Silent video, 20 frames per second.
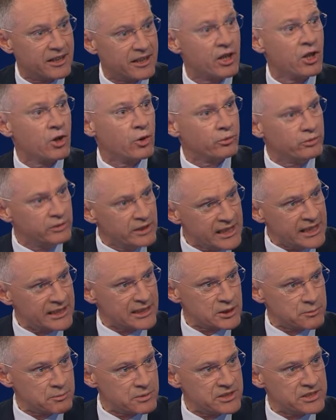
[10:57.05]
Und nicht das
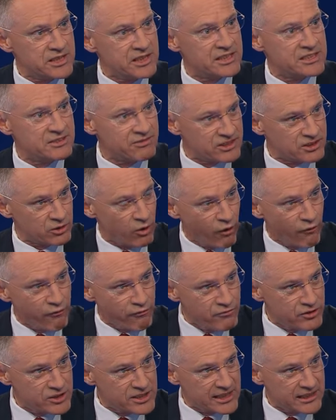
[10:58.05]
passiert ist, was
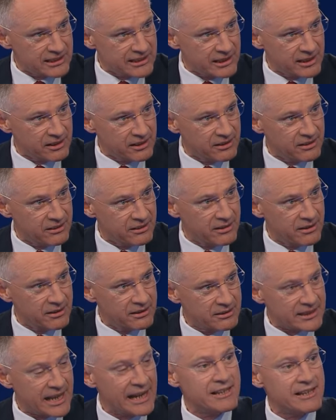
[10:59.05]
offensichtlich
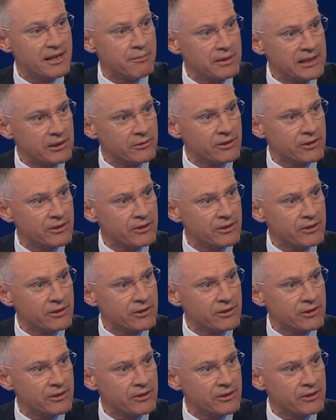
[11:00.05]
Teil der Ermittlungen